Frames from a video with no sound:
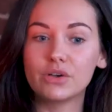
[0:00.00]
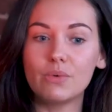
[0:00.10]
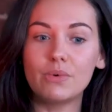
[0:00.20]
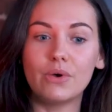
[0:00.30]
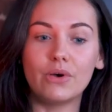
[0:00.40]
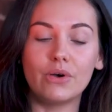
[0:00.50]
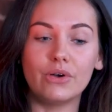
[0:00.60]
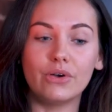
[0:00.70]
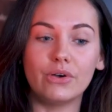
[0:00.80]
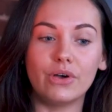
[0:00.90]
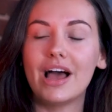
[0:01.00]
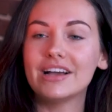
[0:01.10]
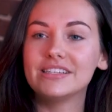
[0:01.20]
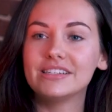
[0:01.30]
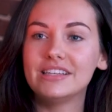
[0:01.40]
exemple euh,
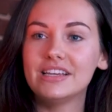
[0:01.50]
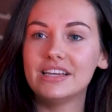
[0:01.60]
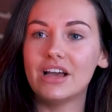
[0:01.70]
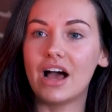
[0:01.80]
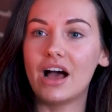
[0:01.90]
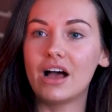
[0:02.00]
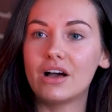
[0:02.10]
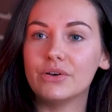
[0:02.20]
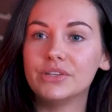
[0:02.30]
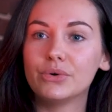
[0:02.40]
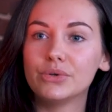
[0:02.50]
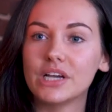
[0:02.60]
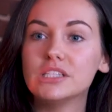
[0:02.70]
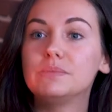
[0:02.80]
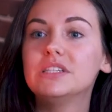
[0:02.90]
accéder à des
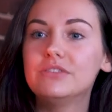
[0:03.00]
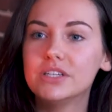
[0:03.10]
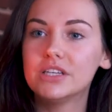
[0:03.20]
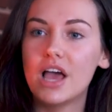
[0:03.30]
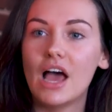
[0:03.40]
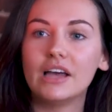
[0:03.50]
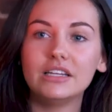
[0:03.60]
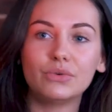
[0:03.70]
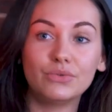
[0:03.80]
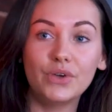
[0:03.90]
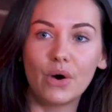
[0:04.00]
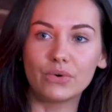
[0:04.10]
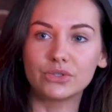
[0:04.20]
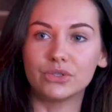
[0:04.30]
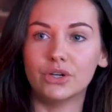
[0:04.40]
retraites spécifiques, à des
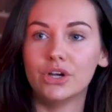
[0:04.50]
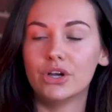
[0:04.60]
conférences,